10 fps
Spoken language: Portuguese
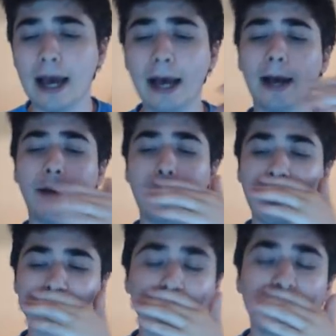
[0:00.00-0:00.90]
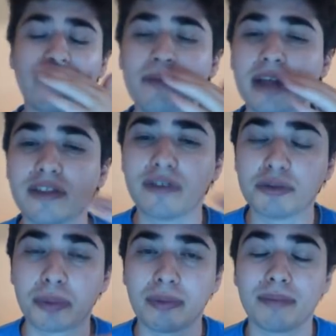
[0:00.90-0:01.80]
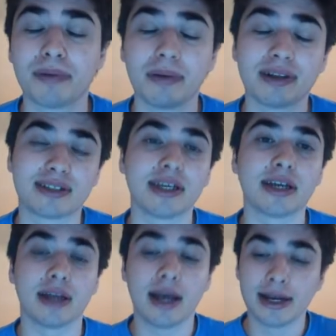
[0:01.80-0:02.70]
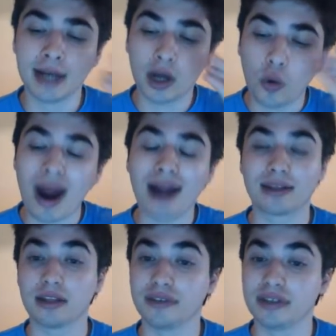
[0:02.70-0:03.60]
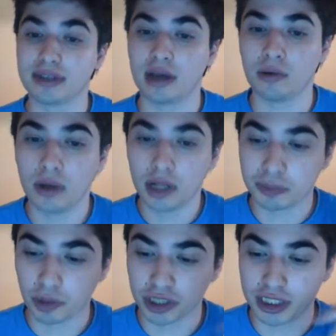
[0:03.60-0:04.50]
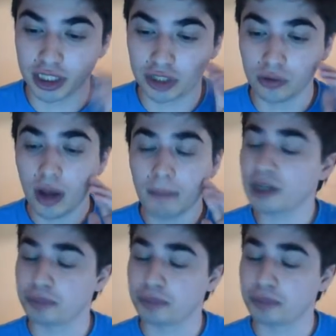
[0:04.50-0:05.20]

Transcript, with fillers: uh, acho que provavelmente vamos permanecer na quarta divisão depois disto, mas